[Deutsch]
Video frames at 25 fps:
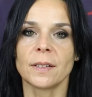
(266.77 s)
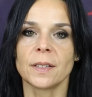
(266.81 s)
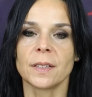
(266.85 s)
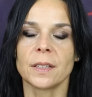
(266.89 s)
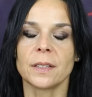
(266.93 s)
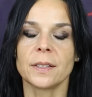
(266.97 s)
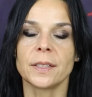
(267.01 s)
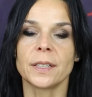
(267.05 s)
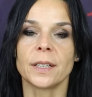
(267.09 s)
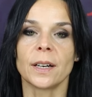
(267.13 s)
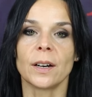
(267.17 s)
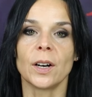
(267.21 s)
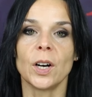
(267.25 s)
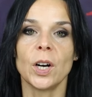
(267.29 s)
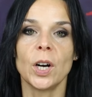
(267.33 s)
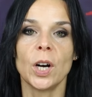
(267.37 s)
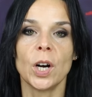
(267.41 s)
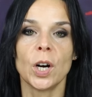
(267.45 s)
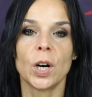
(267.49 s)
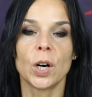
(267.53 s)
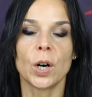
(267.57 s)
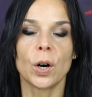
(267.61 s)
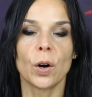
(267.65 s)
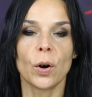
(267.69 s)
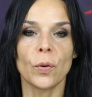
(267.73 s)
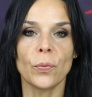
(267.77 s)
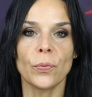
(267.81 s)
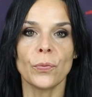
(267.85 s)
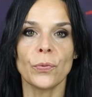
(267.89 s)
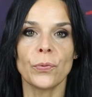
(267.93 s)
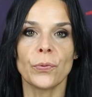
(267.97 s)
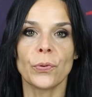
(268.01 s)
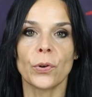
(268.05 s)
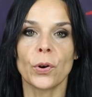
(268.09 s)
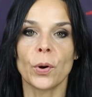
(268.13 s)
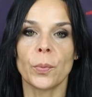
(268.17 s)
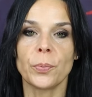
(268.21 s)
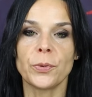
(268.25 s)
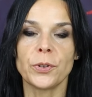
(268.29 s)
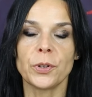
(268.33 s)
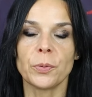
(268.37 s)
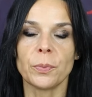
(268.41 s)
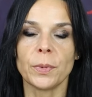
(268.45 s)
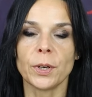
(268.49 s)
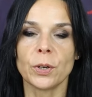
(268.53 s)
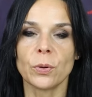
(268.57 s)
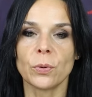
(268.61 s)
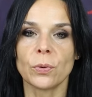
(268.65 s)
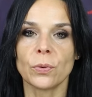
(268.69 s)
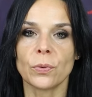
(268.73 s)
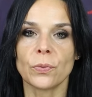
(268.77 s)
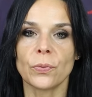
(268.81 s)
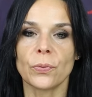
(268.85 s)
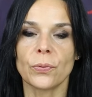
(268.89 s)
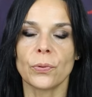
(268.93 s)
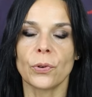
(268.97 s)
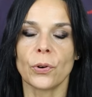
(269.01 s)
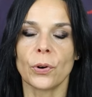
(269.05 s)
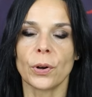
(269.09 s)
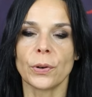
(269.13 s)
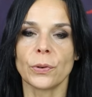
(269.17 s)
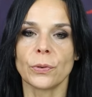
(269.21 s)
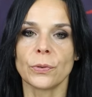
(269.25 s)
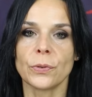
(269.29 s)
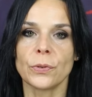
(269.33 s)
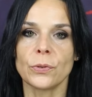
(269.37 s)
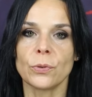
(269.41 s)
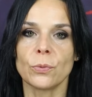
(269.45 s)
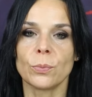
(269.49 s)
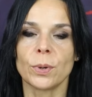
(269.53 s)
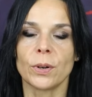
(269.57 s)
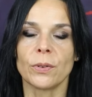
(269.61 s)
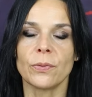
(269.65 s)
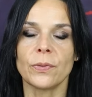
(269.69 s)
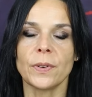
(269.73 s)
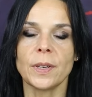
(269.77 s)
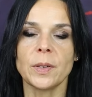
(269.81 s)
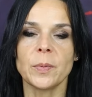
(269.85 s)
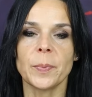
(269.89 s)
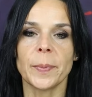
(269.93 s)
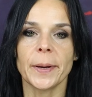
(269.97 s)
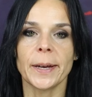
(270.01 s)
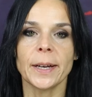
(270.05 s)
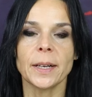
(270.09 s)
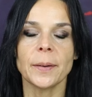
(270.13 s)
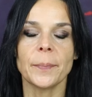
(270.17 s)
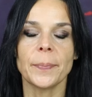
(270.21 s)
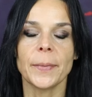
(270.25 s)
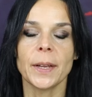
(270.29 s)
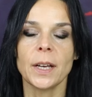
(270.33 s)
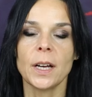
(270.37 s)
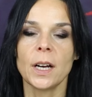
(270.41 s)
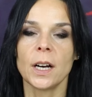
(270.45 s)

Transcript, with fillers: Wir sind ja offen für Optimierung und freuen uns über Feedback.